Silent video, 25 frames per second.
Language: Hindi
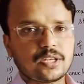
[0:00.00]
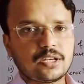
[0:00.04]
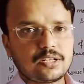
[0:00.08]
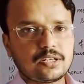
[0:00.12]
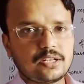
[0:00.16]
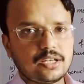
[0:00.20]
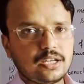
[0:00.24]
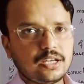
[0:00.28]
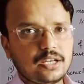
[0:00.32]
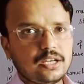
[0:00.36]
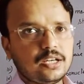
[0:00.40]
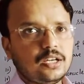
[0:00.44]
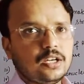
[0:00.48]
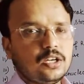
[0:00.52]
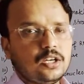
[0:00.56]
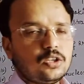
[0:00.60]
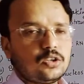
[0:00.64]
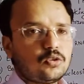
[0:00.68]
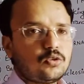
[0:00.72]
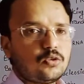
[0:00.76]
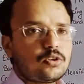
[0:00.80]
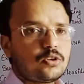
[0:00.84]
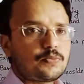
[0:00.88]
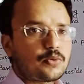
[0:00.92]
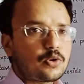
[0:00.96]
ठीक है
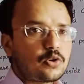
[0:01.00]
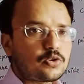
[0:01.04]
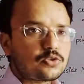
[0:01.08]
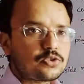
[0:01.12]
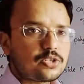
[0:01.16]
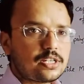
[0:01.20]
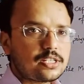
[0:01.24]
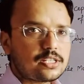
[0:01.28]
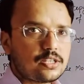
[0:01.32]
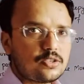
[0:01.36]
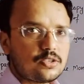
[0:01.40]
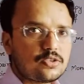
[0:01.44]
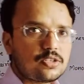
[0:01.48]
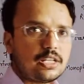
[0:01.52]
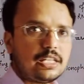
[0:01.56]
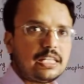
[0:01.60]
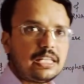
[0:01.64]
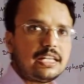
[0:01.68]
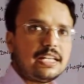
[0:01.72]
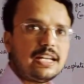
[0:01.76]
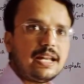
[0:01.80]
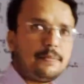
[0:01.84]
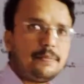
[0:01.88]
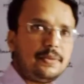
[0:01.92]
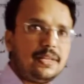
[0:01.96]
तो वो प्रोसेस है उसके अंदर
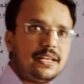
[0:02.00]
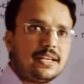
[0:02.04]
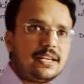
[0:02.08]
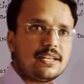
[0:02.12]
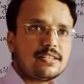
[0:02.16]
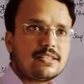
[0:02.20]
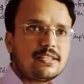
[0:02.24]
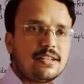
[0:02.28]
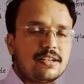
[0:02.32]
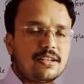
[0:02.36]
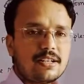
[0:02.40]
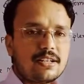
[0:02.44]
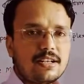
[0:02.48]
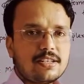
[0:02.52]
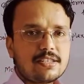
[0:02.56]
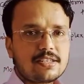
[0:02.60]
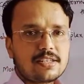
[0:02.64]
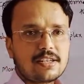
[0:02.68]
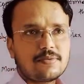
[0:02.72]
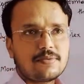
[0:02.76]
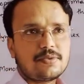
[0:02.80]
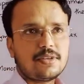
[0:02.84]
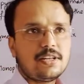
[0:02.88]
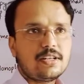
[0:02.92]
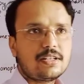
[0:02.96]
रेप्लीकेशन
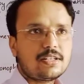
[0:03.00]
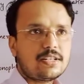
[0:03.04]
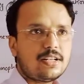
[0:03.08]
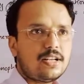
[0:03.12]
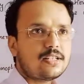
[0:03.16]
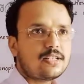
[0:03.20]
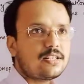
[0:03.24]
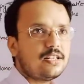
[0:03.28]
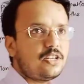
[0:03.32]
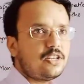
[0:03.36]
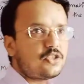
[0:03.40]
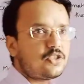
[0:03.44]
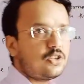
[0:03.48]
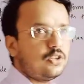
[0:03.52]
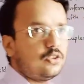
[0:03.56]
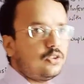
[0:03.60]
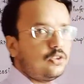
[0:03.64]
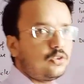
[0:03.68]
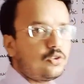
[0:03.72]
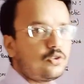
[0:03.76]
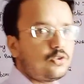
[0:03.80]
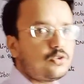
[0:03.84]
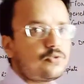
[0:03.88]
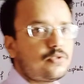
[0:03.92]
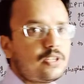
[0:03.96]
ट्रांसक्रिप्शन ट्रांसलेशन
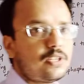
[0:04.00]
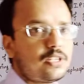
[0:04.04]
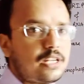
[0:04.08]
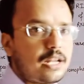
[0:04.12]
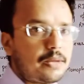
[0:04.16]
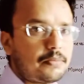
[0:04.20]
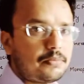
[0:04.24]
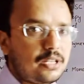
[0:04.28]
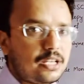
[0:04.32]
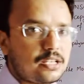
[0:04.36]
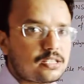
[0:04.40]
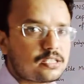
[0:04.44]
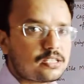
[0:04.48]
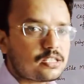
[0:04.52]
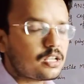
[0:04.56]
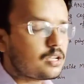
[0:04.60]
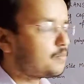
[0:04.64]
तो इस वजह रेप्लीकेशन